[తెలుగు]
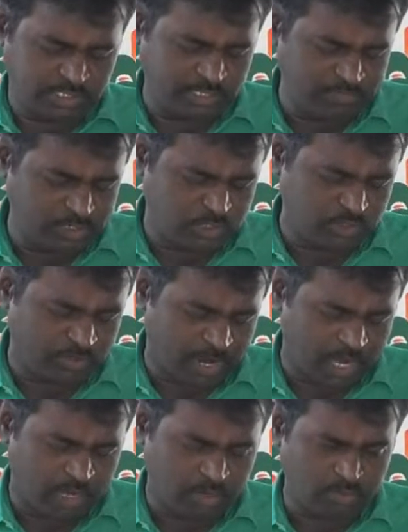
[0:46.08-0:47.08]

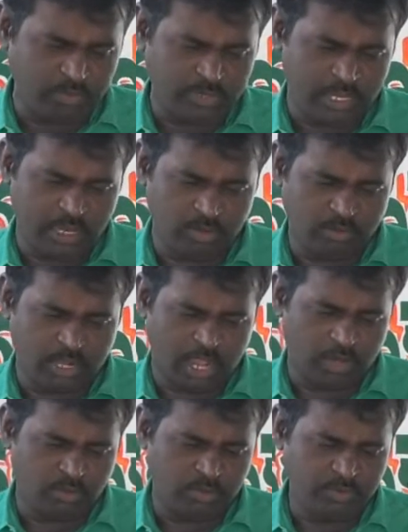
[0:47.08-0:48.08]
జీవించువాడను నేను
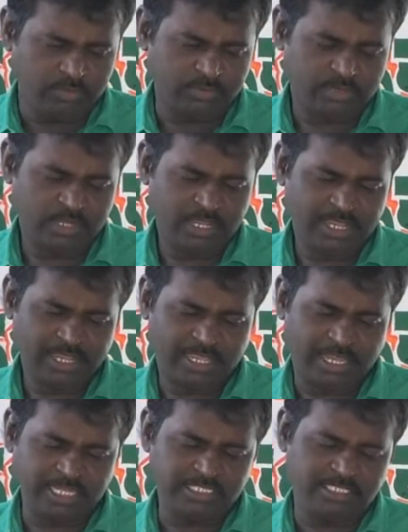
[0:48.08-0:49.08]
కాను
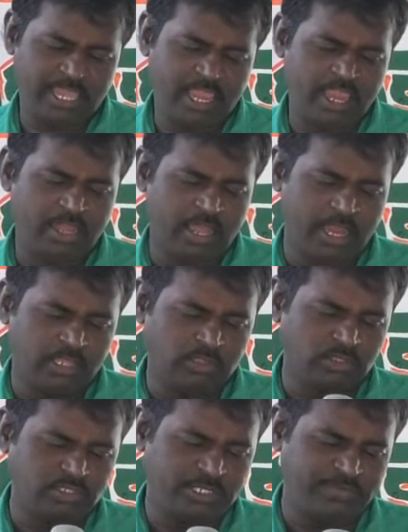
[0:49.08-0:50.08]
క్రీస్తే నా
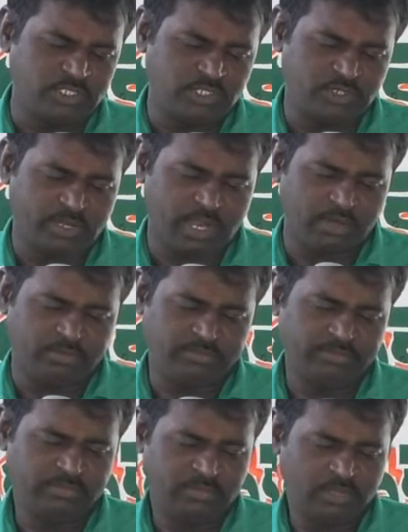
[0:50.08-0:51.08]
ఎందు జీవించున్నాడు
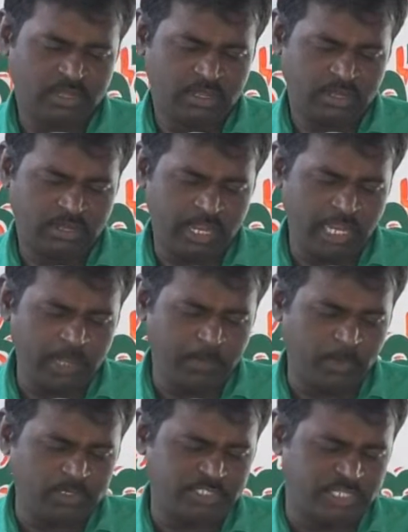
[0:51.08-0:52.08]

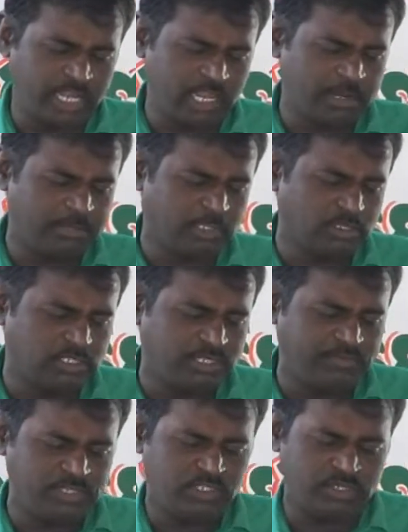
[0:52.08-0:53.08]
నేనిప్పుడు శరీరమందు
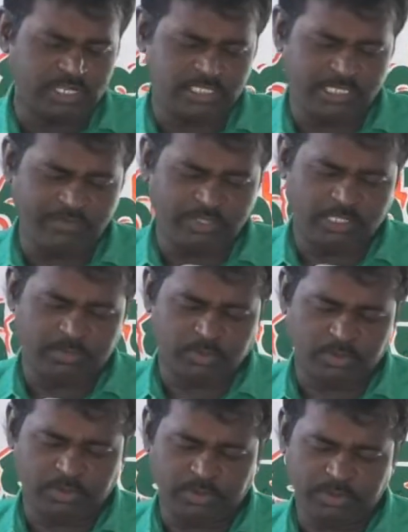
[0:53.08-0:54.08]
జీవించిన
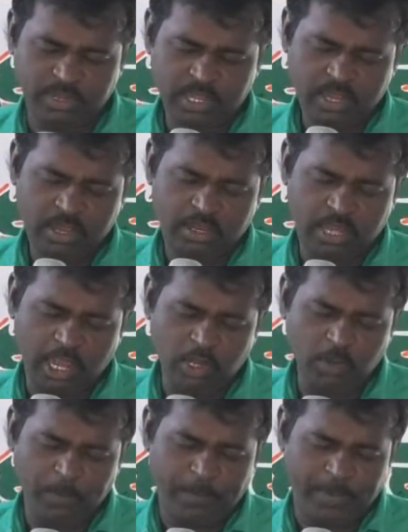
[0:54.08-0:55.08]
జీవితము
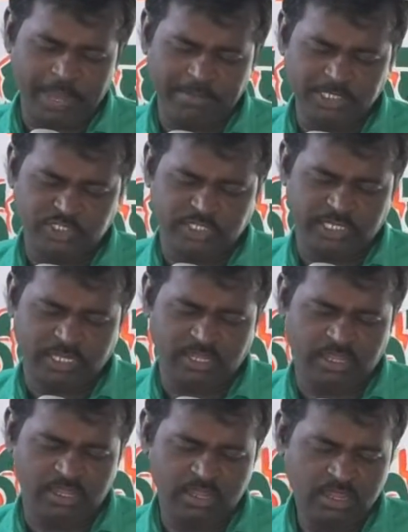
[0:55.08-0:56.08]
నన్ను ప్రేమించి
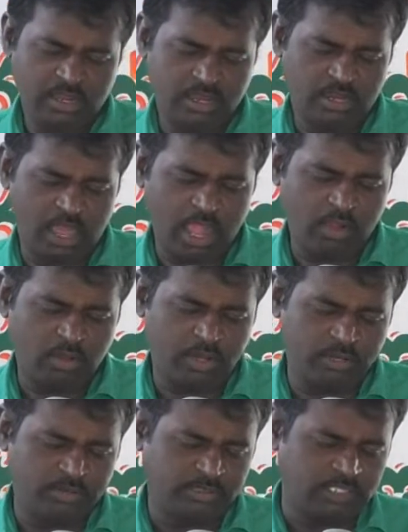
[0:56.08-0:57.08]
నా
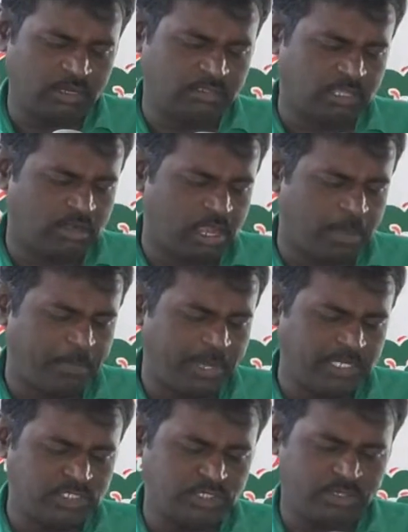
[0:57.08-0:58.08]
కొరకు తను తాను
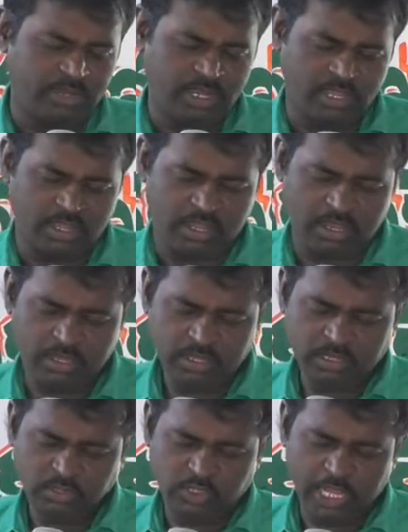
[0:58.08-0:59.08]
అప్పగించుకున్న
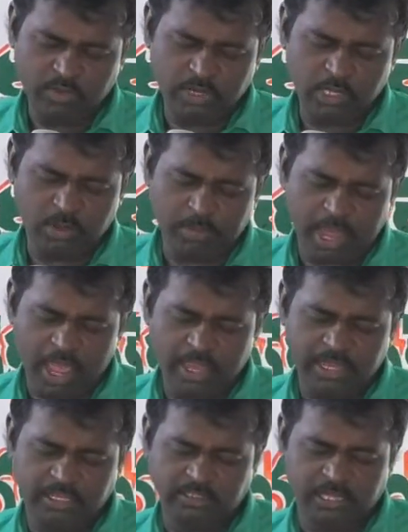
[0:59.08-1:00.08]
దేవుని
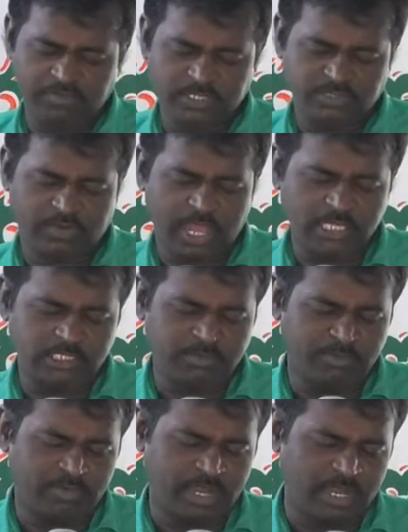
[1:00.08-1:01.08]
కుమారుని అందరి
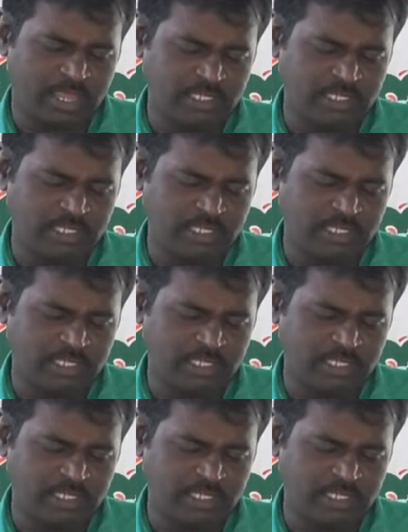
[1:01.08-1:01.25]
విశ్వాసము వలన